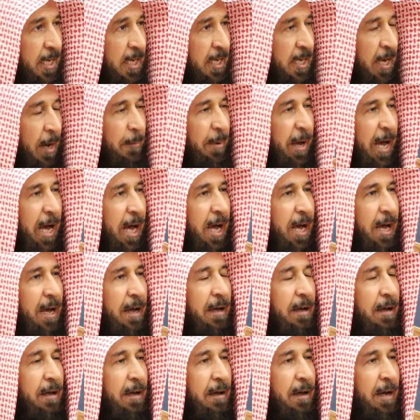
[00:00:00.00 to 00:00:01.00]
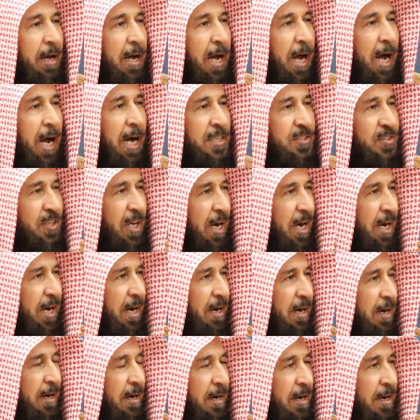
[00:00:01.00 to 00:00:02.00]
كما
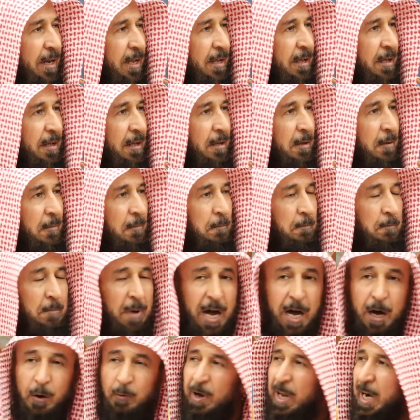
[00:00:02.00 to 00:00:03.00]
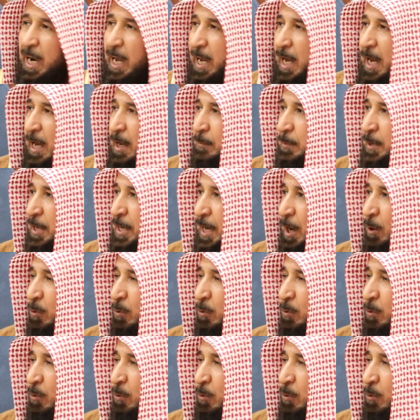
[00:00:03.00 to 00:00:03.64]
حصل مع ورقه بن